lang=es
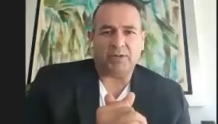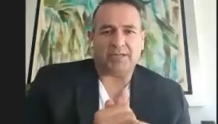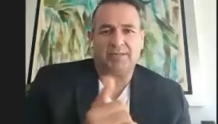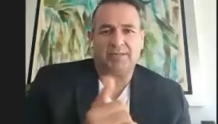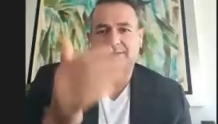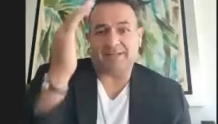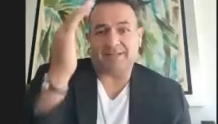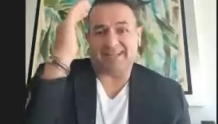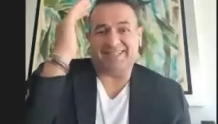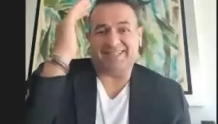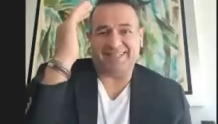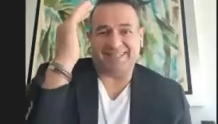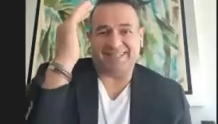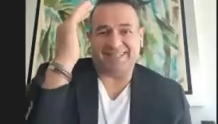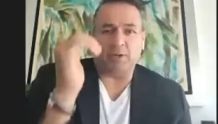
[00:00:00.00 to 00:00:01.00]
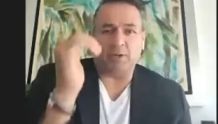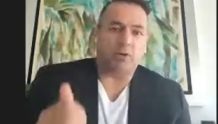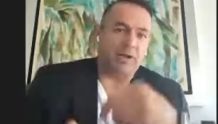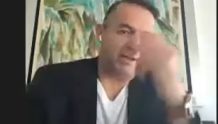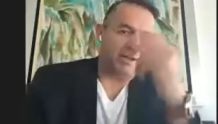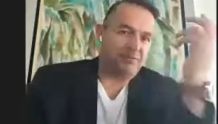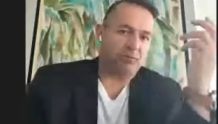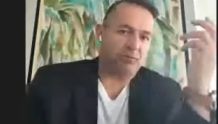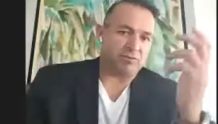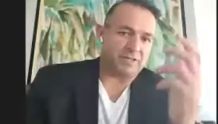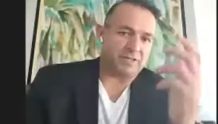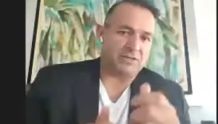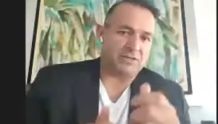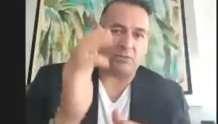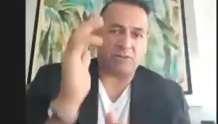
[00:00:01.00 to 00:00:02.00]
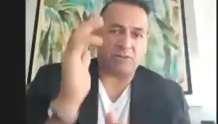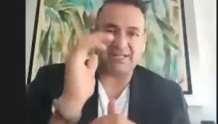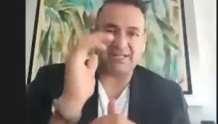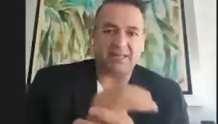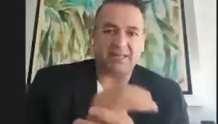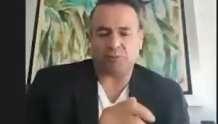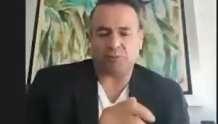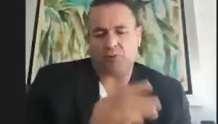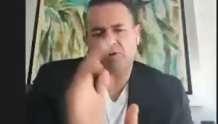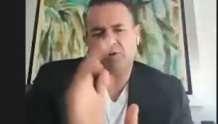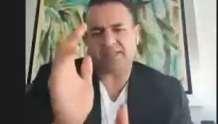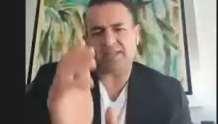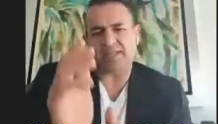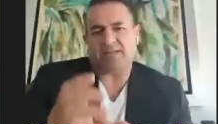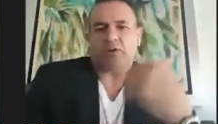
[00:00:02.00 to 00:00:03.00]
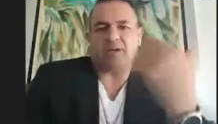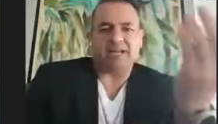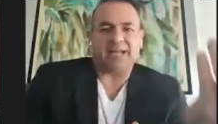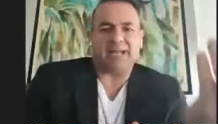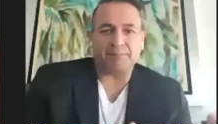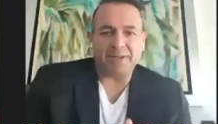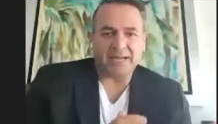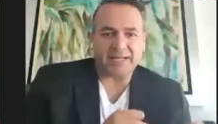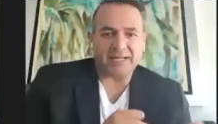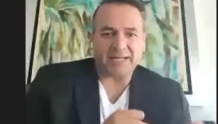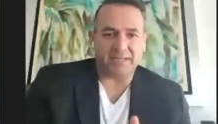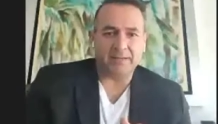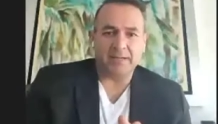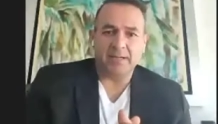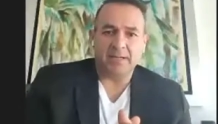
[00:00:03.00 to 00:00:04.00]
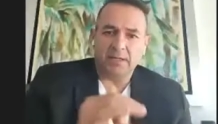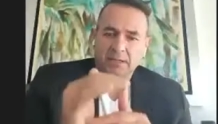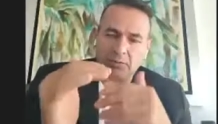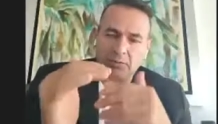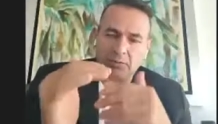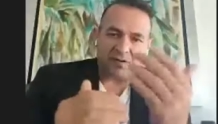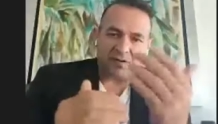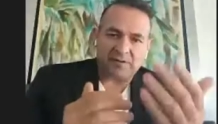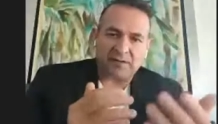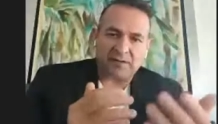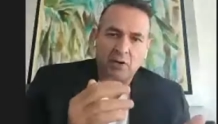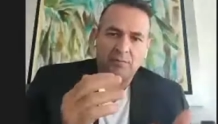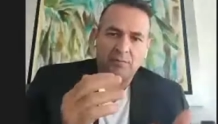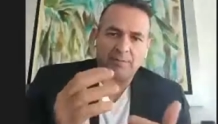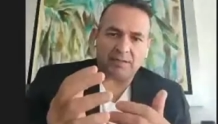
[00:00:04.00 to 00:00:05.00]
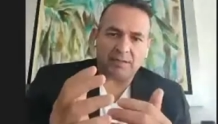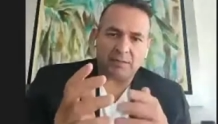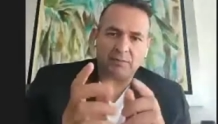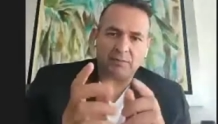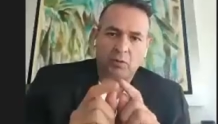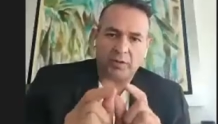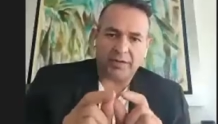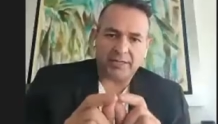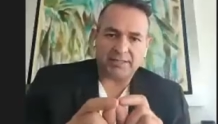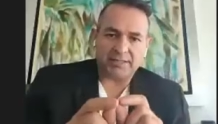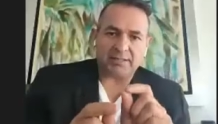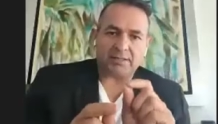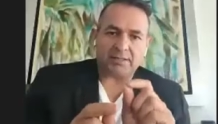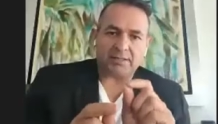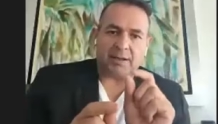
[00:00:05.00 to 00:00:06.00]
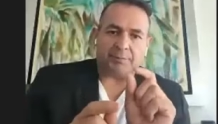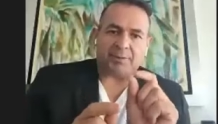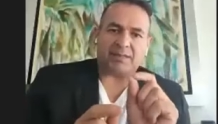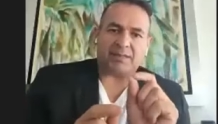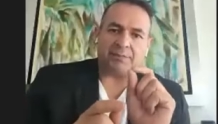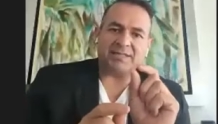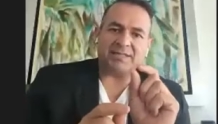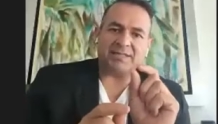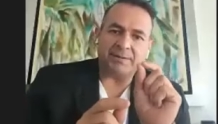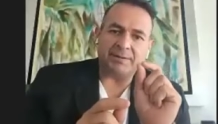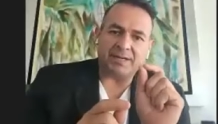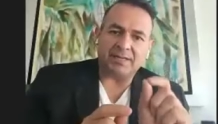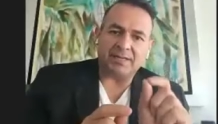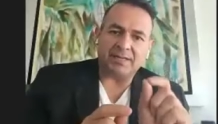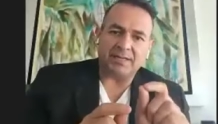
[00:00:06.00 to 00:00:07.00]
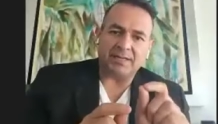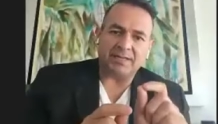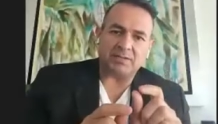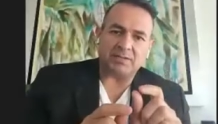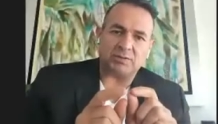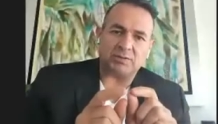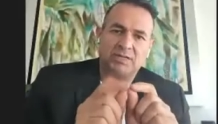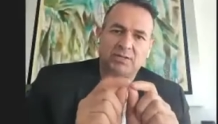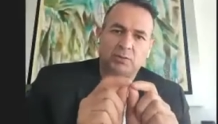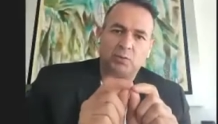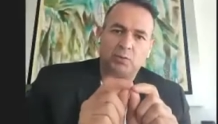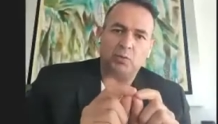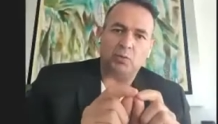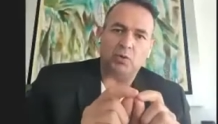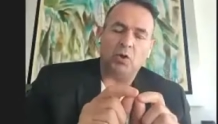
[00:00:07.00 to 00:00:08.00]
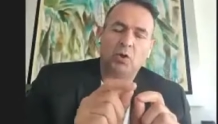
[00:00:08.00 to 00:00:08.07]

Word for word: El que, se te quedó el iPhone 6 o el 7, no que se te quedó el que cambiaste. Entonces aquí el objetivo es, la parte más divertida de esto es que tú